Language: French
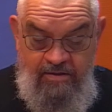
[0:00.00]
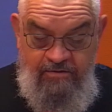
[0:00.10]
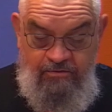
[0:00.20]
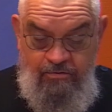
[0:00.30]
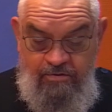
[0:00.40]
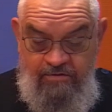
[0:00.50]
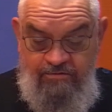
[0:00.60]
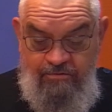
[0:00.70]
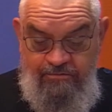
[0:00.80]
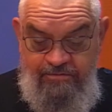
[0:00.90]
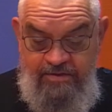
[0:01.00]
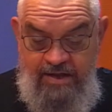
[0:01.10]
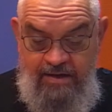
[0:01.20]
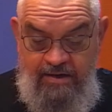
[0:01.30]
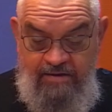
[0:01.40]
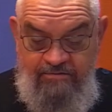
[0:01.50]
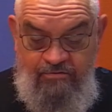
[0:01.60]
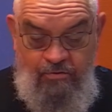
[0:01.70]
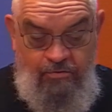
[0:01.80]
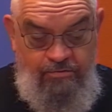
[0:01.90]
Ceux qui sont fidèles
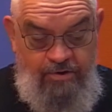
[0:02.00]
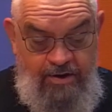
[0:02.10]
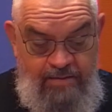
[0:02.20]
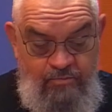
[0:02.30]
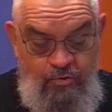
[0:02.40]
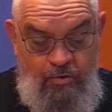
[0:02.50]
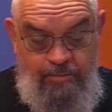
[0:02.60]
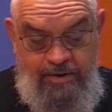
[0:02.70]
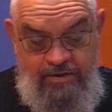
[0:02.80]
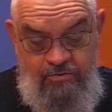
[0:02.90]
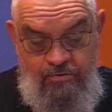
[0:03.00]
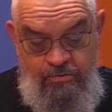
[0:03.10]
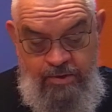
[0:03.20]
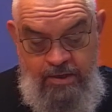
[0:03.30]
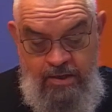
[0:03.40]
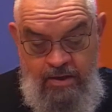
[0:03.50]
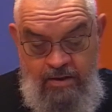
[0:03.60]
resteront dans l'amour près de lui.